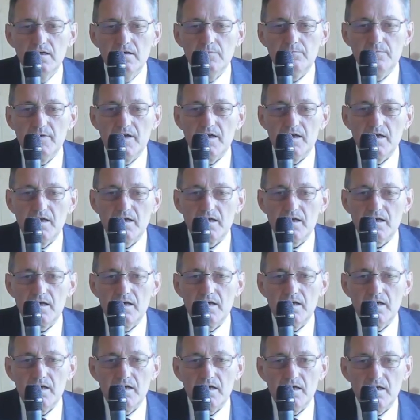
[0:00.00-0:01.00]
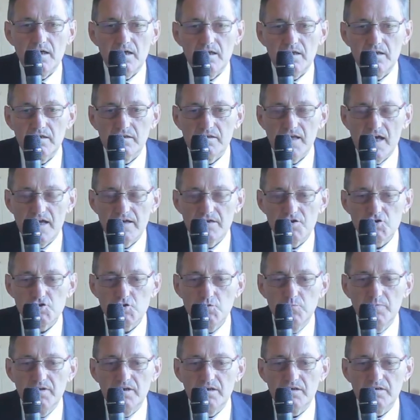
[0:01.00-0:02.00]
per eh, i danni
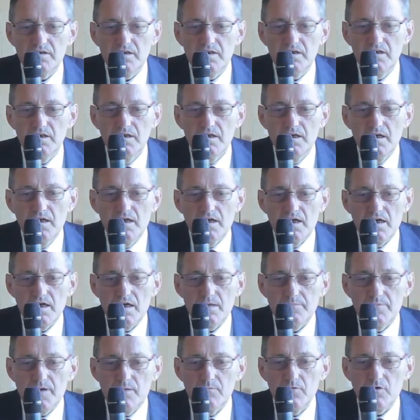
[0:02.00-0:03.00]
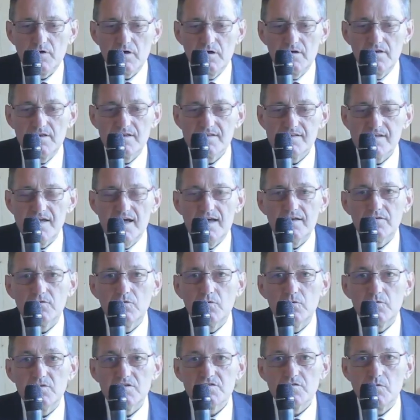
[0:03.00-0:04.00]
subiti e abbiamo
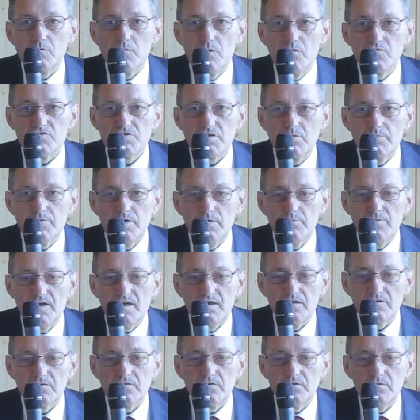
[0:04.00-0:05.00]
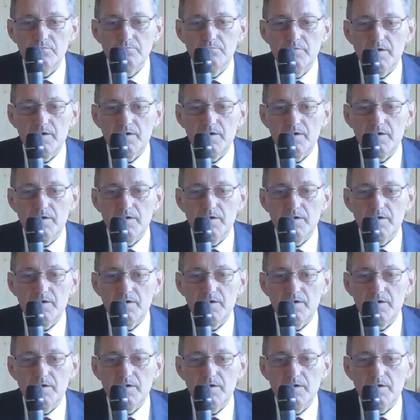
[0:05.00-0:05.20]
realizzato questo nuovo stabilimento.